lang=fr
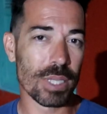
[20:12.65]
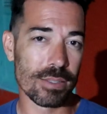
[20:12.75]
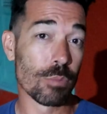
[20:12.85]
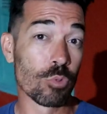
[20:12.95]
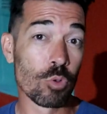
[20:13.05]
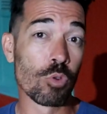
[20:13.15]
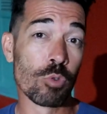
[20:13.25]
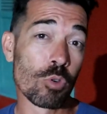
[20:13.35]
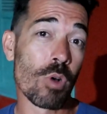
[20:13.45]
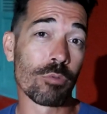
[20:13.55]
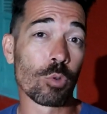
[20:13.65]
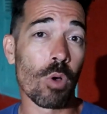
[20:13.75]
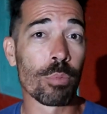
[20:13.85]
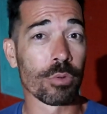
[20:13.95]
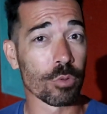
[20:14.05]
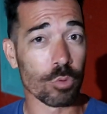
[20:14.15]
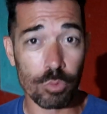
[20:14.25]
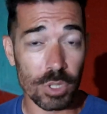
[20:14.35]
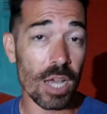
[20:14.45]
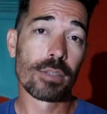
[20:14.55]
Merci beaucoup, beaucoup à vous trois pour votre
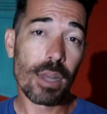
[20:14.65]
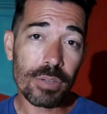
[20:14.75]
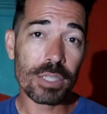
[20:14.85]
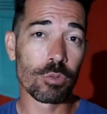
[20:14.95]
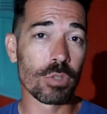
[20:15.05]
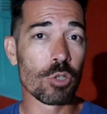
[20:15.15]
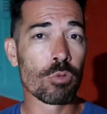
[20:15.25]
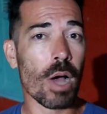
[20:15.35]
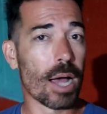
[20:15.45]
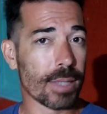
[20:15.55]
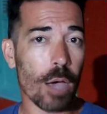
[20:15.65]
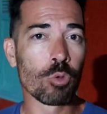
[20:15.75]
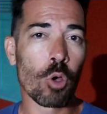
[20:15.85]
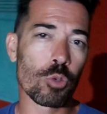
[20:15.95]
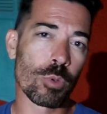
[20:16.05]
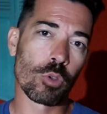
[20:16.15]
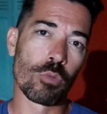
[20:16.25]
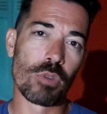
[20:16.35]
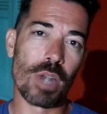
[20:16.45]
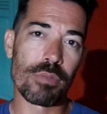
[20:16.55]
soutien. C'est la fin de ce séjour à Taroudan, je pense que
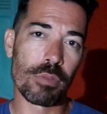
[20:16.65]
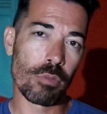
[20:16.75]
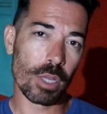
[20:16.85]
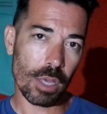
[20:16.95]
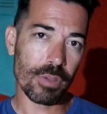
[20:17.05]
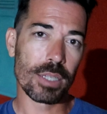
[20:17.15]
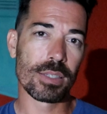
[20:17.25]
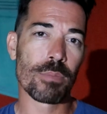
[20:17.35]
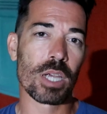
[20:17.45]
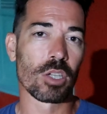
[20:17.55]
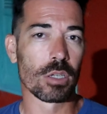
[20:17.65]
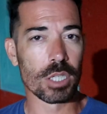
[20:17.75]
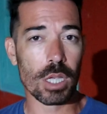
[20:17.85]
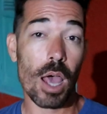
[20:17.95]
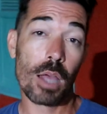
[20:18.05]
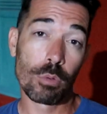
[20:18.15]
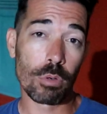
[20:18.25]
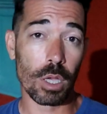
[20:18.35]
vous l'avez vu à travers les images, j'ai adoré